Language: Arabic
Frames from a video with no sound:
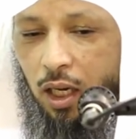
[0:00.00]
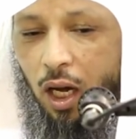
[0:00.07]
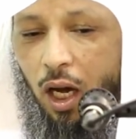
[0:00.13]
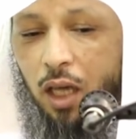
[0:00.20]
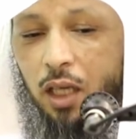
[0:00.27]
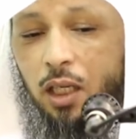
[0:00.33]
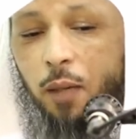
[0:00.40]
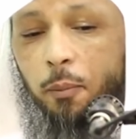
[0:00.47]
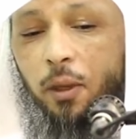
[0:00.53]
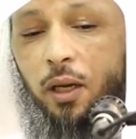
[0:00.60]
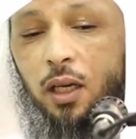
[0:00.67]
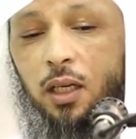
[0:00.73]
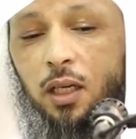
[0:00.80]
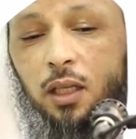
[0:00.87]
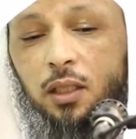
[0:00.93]
أين
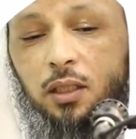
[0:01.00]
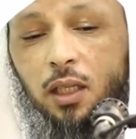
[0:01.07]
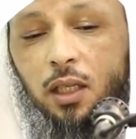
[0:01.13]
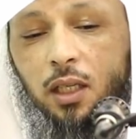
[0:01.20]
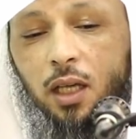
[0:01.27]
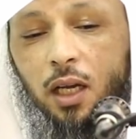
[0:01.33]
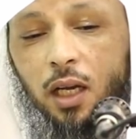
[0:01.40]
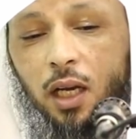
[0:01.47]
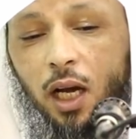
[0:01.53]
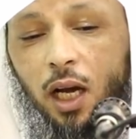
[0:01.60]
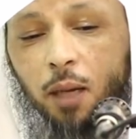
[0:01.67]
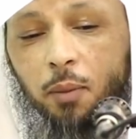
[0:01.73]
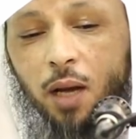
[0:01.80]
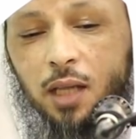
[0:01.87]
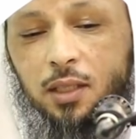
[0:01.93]
بقيت تلك
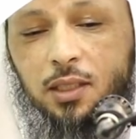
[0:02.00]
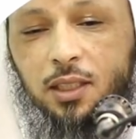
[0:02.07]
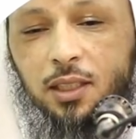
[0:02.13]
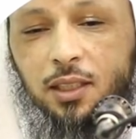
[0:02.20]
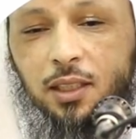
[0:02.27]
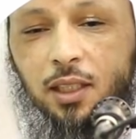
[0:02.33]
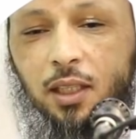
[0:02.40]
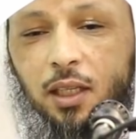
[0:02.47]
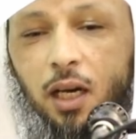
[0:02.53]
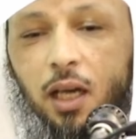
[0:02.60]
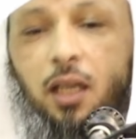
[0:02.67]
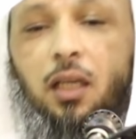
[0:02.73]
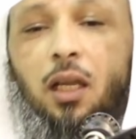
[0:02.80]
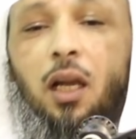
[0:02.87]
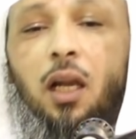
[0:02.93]
الرحمات؟
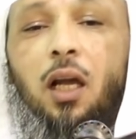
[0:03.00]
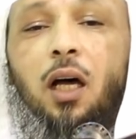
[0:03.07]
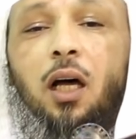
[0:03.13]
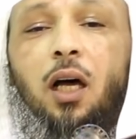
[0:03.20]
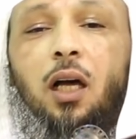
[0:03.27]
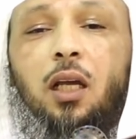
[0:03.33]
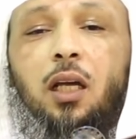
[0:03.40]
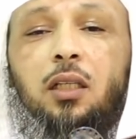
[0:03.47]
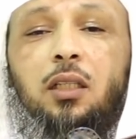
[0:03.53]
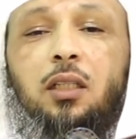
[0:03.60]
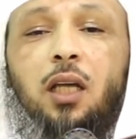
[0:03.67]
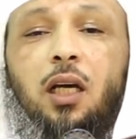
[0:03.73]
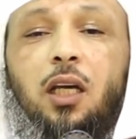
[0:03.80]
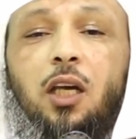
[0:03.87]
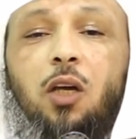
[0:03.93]
إن الله
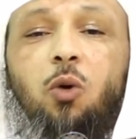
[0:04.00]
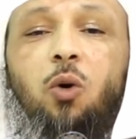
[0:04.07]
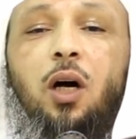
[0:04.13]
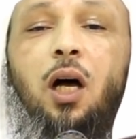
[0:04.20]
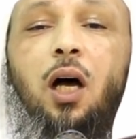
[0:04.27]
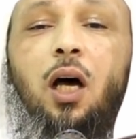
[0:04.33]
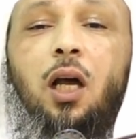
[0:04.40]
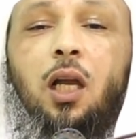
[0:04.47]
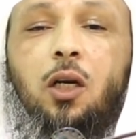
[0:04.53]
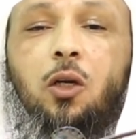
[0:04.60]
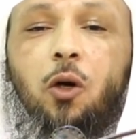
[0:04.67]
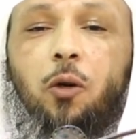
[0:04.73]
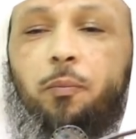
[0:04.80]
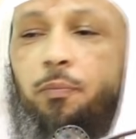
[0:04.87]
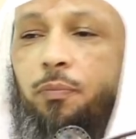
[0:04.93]
يدخرها
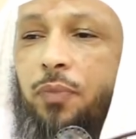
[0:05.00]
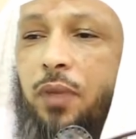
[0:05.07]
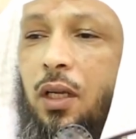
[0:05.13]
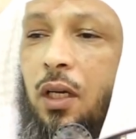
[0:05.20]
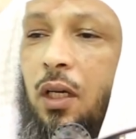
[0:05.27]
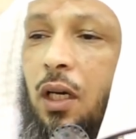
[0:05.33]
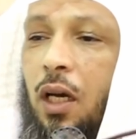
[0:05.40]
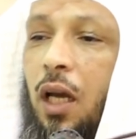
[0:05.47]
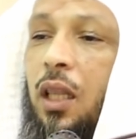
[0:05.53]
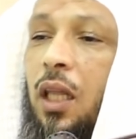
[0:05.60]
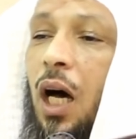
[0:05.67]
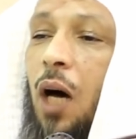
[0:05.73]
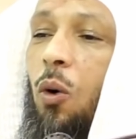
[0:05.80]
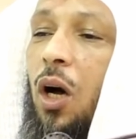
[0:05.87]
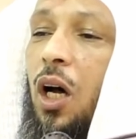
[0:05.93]
لكم
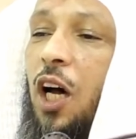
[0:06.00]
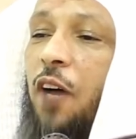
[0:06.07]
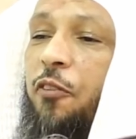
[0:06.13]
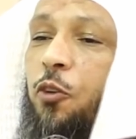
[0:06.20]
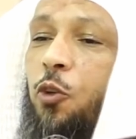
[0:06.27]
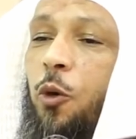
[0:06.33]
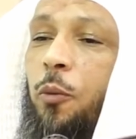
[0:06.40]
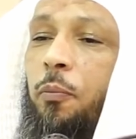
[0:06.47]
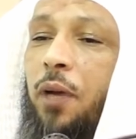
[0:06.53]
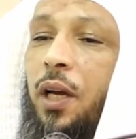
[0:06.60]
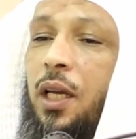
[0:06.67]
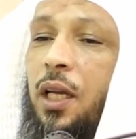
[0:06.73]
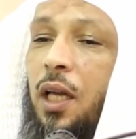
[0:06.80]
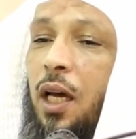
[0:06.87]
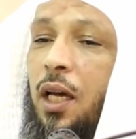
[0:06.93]
إذا وقفتم
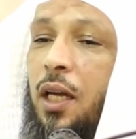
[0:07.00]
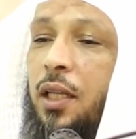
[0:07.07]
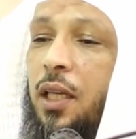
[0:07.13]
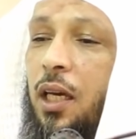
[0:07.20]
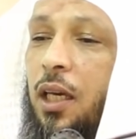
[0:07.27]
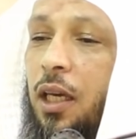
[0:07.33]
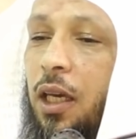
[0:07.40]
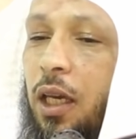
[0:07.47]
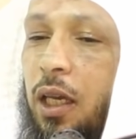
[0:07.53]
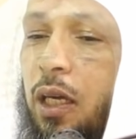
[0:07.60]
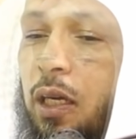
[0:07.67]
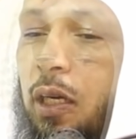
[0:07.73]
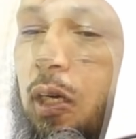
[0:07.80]
بين يديه